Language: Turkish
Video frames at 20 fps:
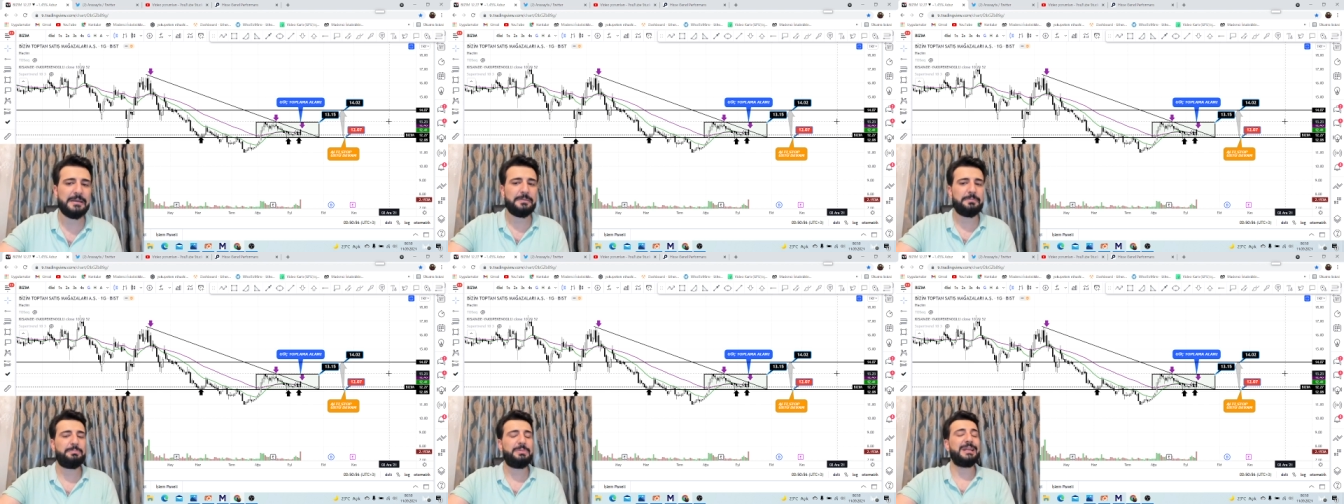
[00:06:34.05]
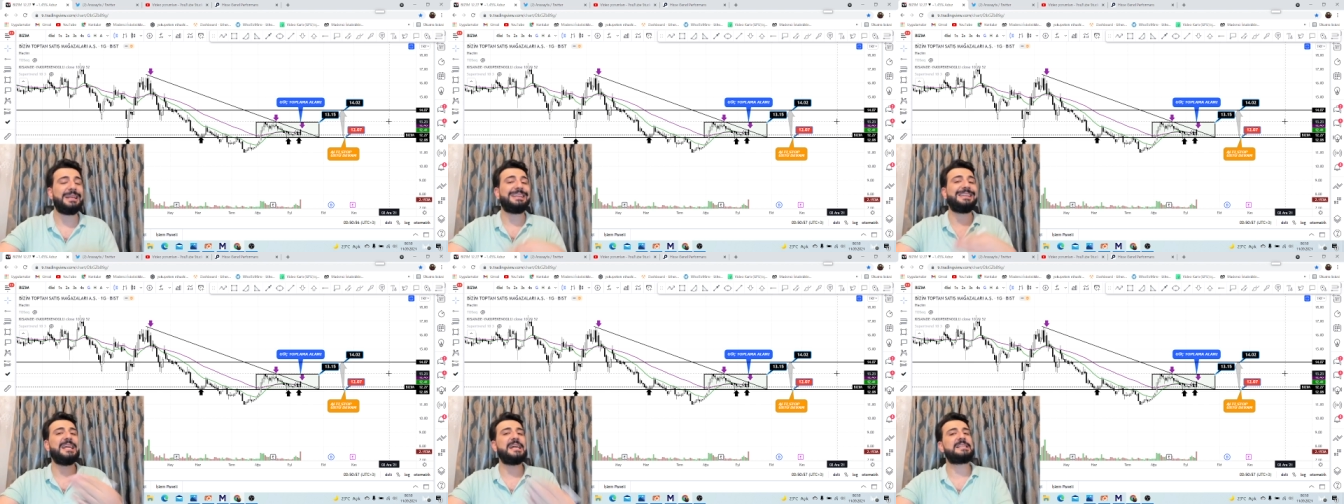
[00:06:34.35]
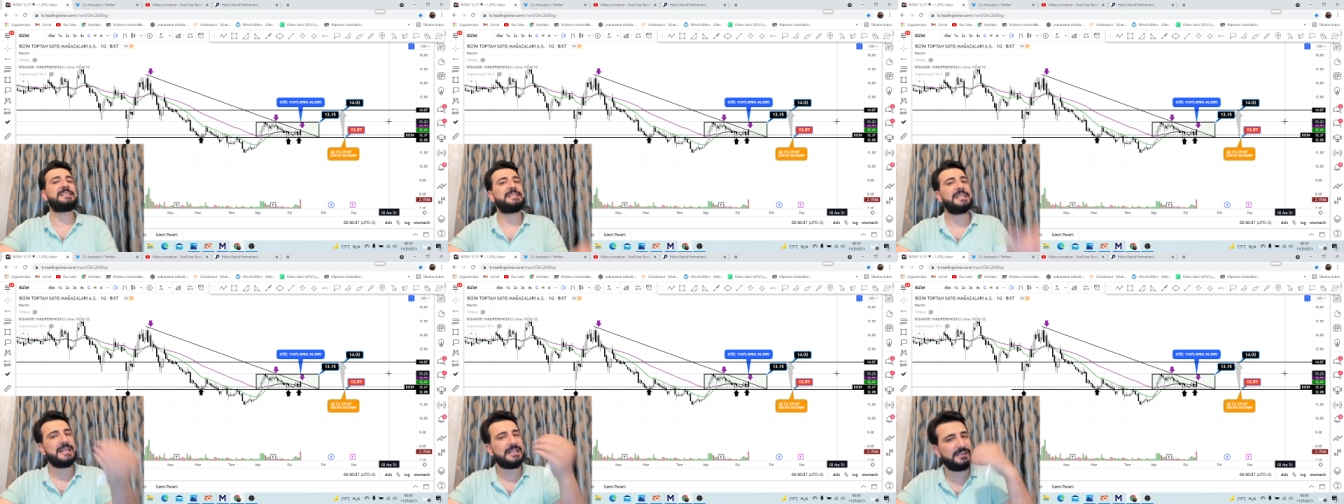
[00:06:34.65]
bir
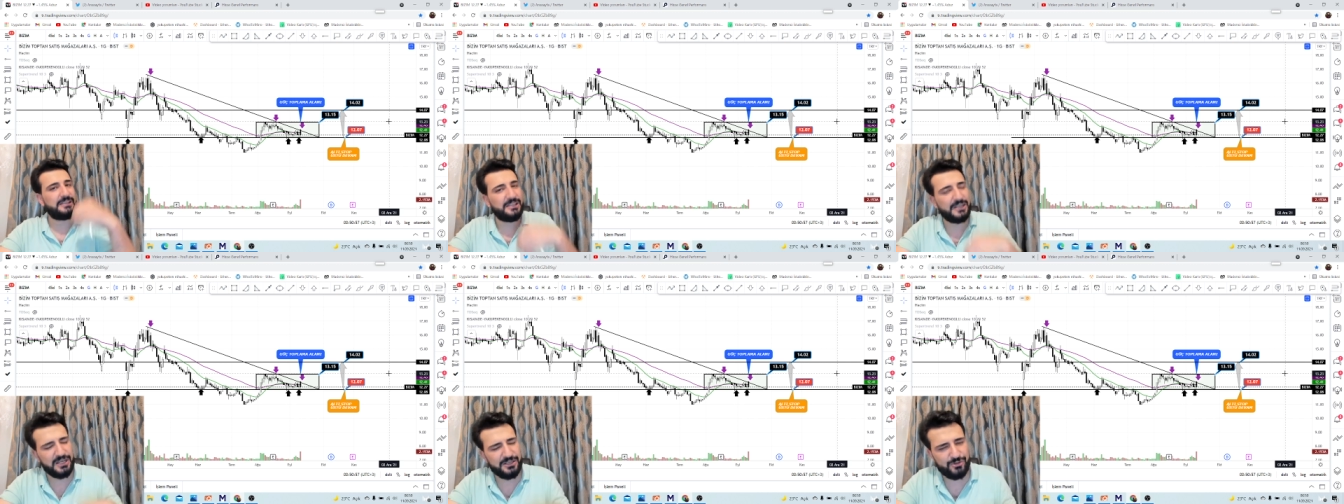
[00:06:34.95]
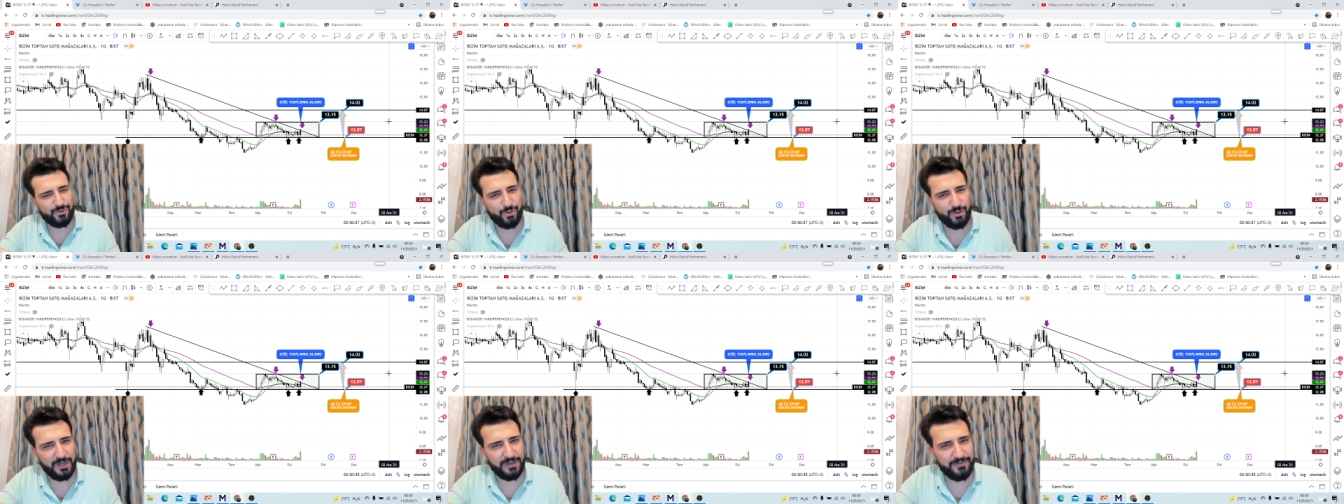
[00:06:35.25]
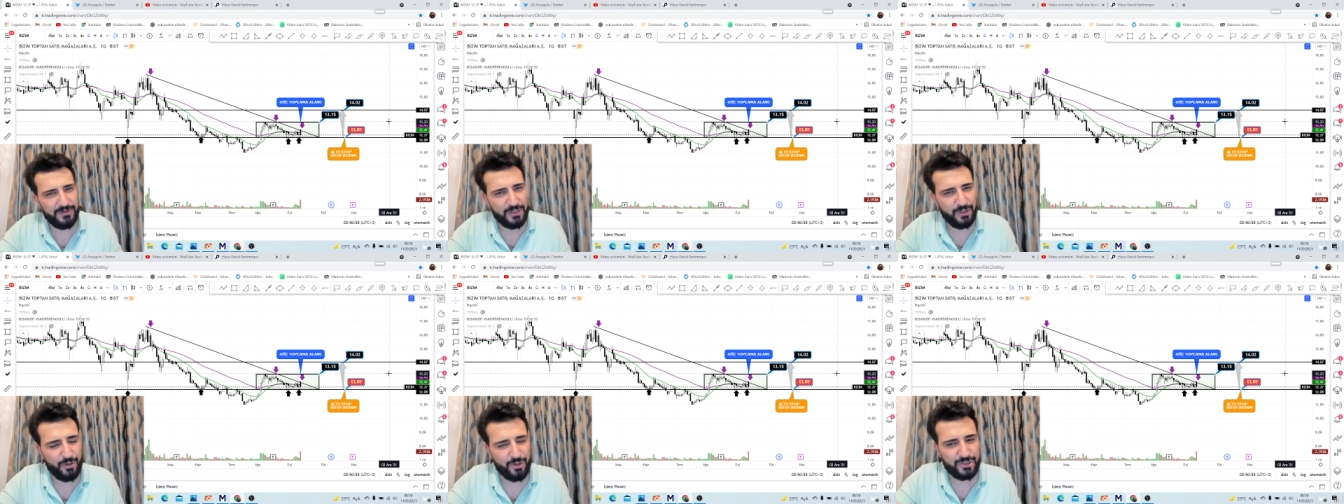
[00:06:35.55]
destek direnç
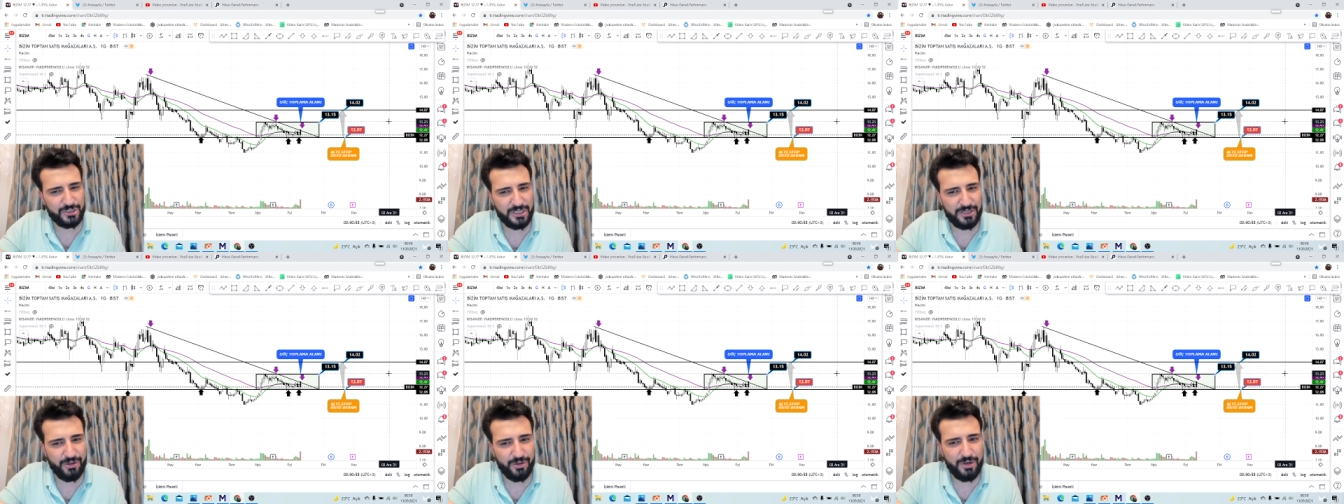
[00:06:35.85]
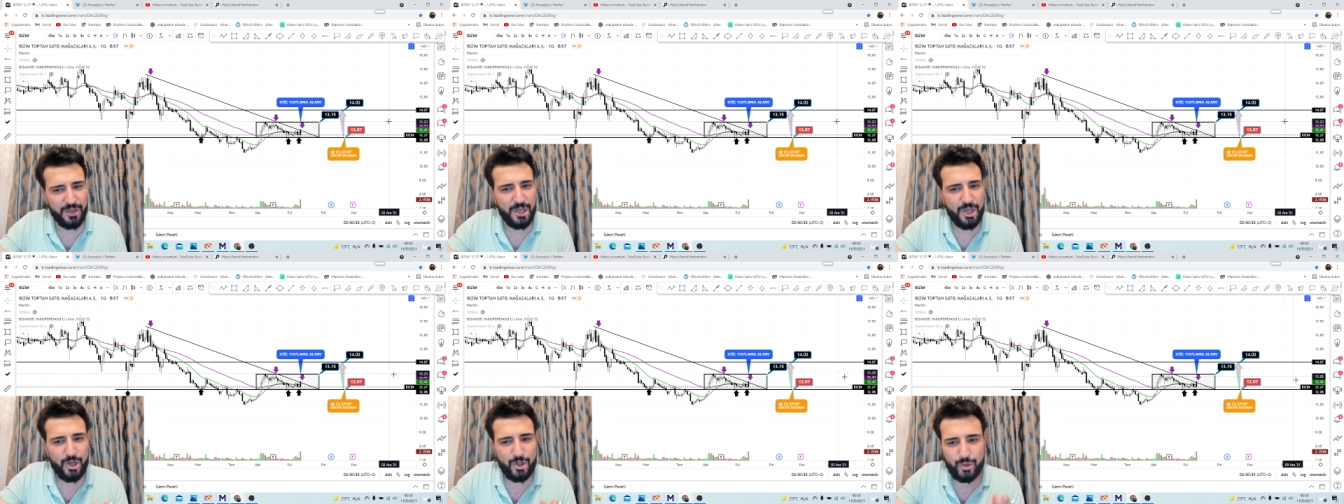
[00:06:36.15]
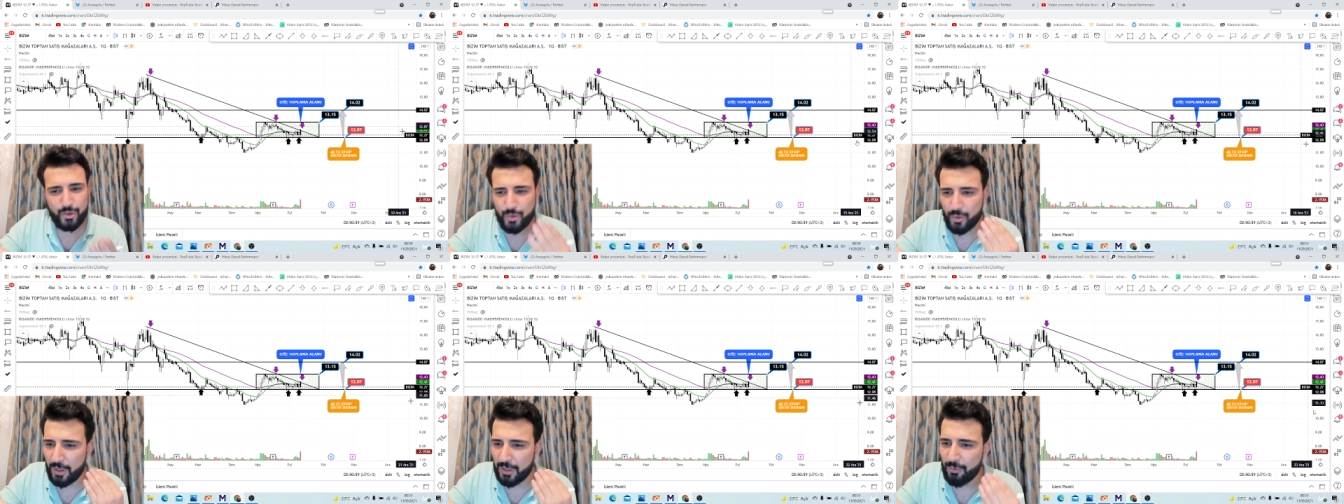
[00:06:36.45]
görevini gösteriyor.
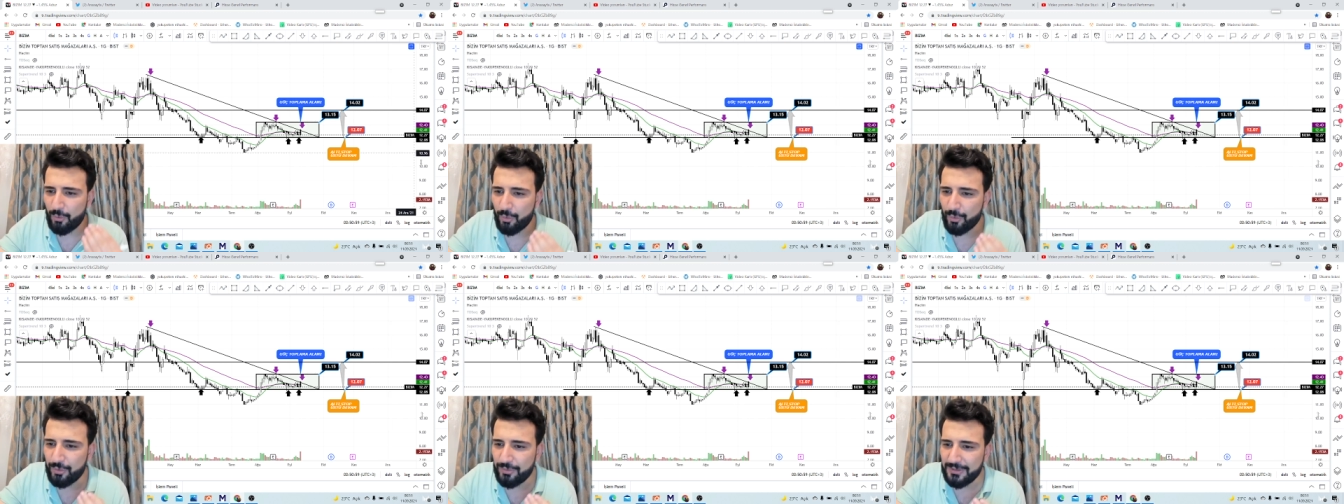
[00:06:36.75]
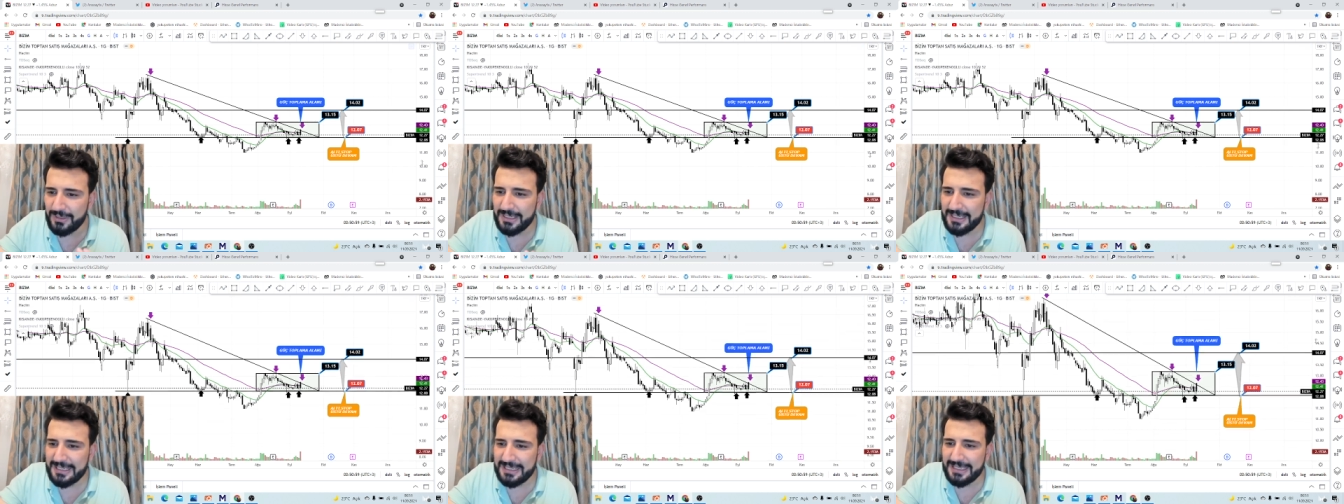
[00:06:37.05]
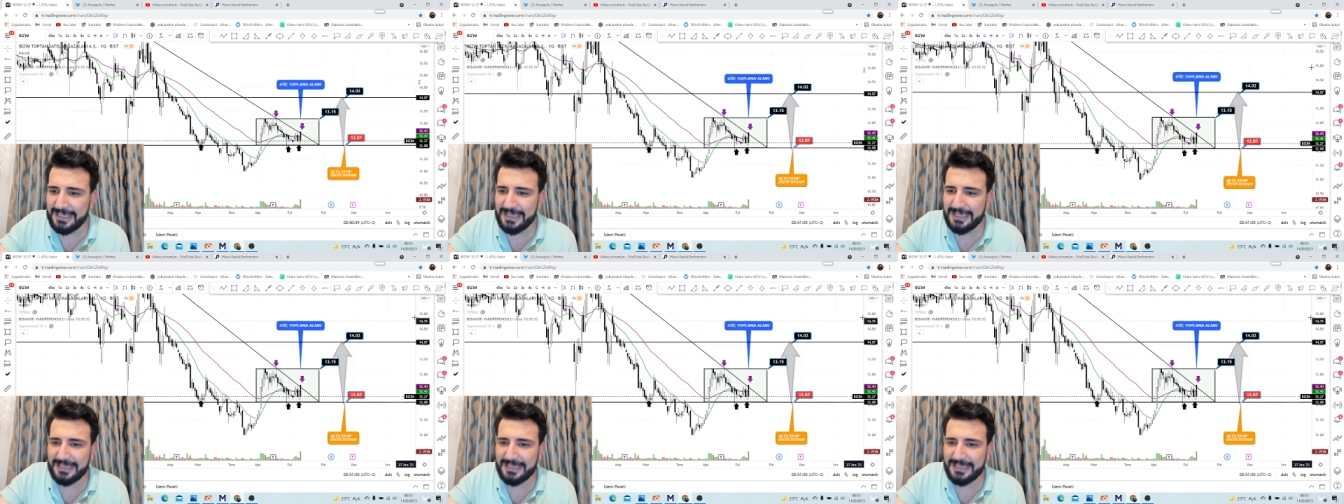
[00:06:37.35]
Şu an onun e,